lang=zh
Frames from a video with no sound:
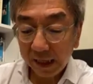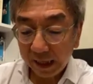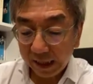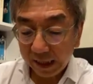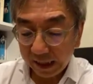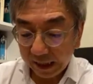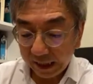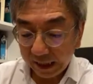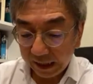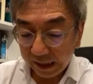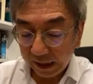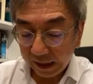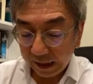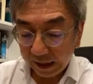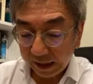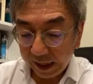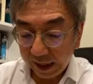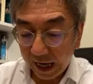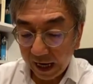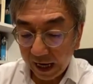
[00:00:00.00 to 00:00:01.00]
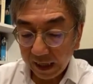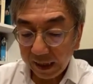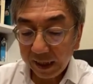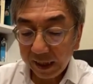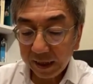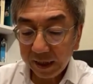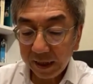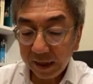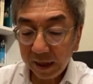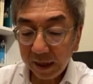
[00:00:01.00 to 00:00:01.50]
个强
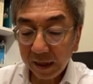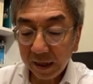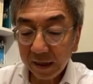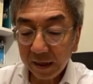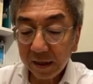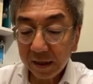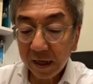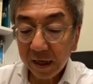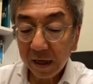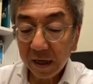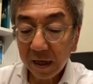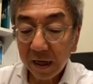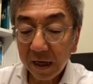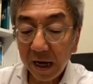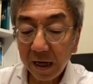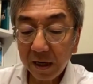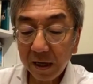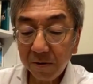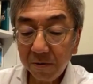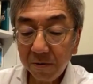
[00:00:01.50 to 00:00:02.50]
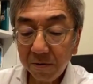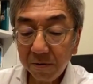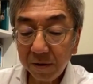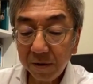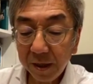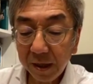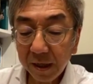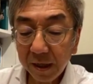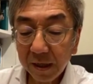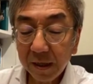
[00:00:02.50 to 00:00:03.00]
力行政干预
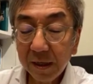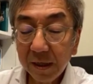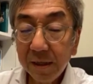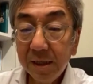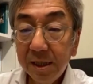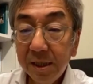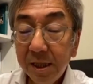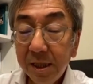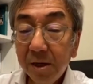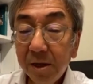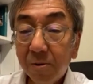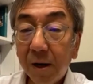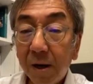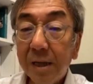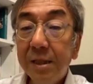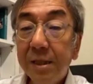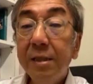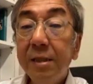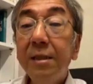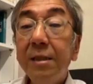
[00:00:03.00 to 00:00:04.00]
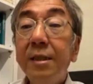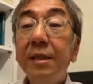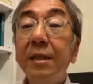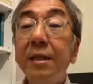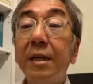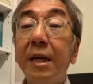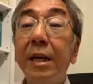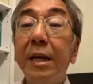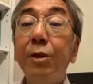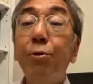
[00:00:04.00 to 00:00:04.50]
的计划经
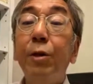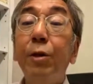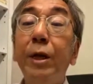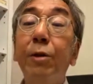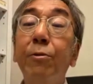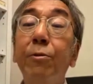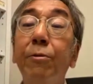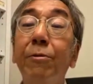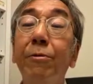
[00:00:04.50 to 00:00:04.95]
济来对比